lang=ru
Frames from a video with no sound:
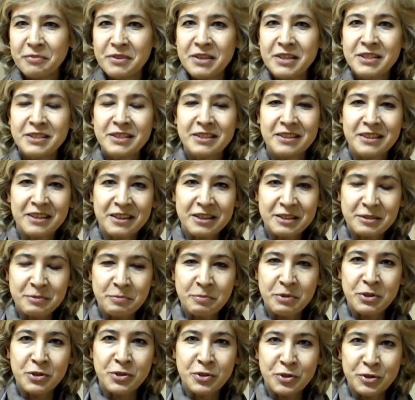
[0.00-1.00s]
несколько раз,
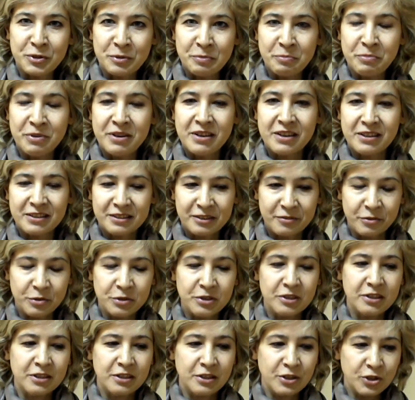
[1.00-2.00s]
прежде чем принять
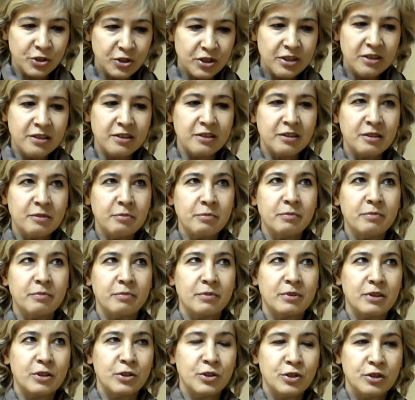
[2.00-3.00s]
вот это решение, и
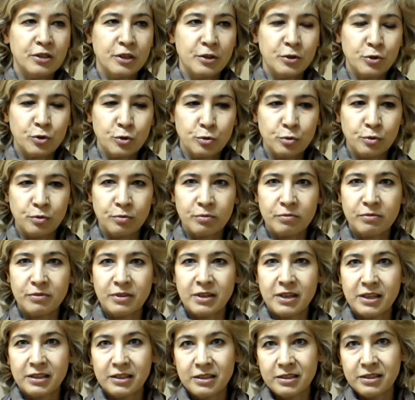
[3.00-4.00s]
я считаю, что
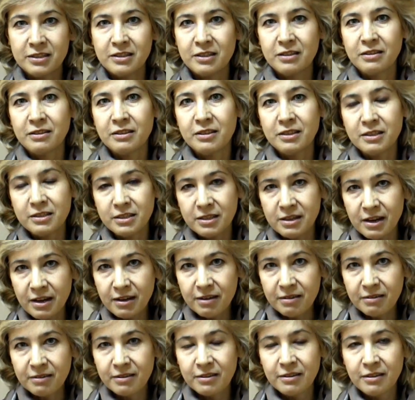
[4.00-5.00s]
я это сделала не
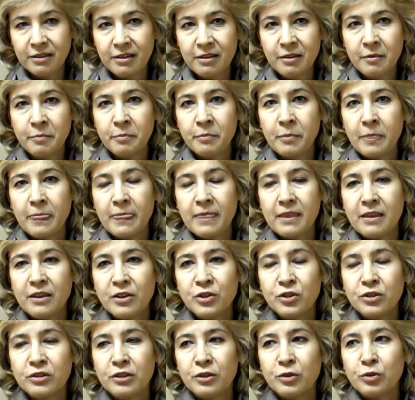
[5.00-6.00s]
зря. Я
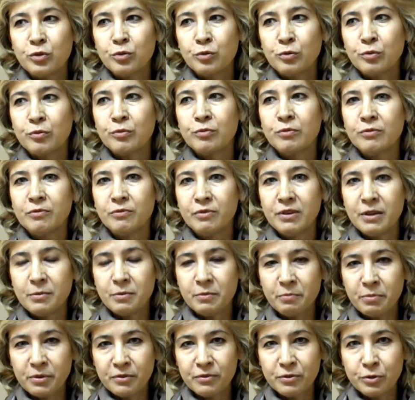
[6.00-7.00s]
считаю, что
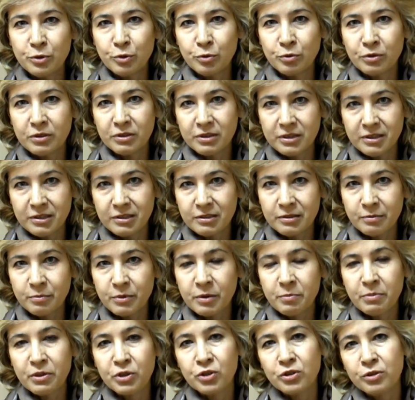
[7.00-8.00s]
время, проведенное здесь,
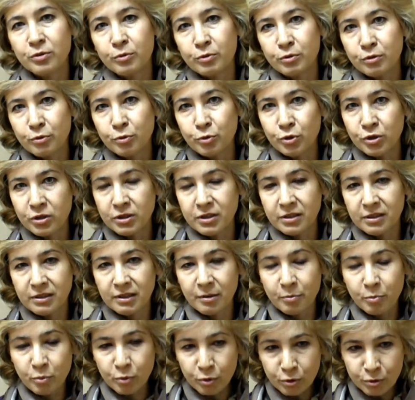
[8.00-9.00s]
мне пошло исключительно
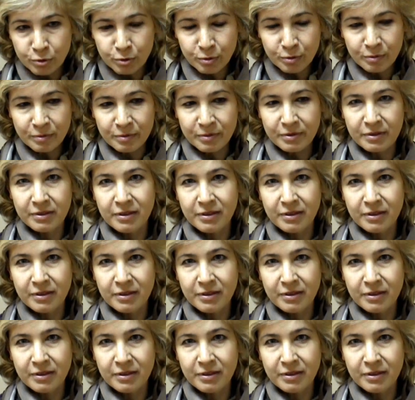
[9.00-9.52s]
на пользу.